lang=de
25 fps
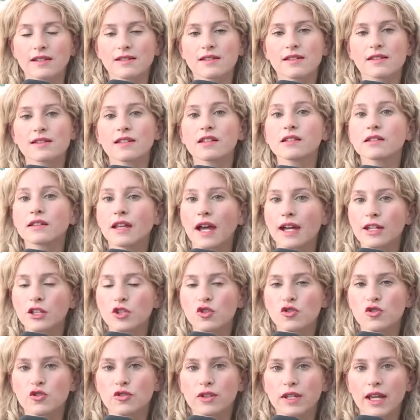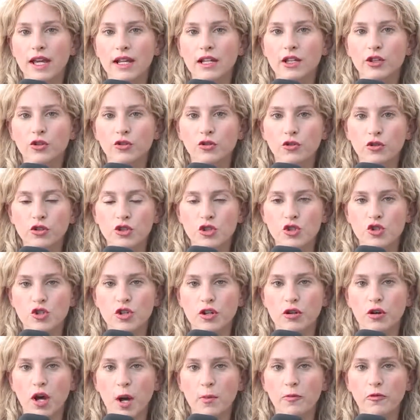Das ist die traditionelle
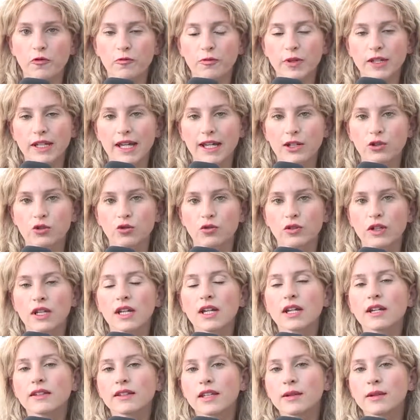jüdische Kopfbedeckung,